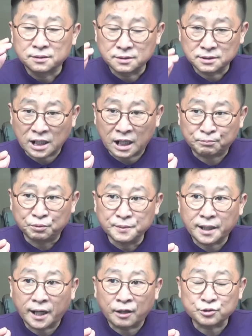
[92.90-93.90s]

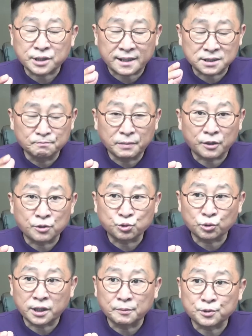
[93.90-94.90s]
작품이다라고 작심발언을
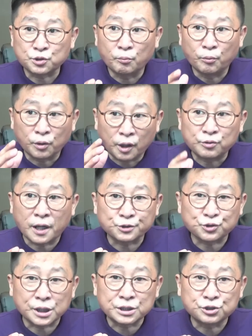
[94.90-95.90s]
쏟아내면서 뭐라고
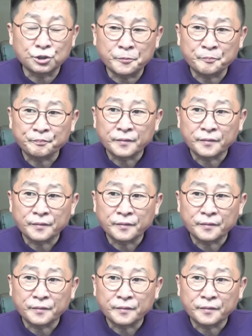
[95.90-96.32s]
강조했죠.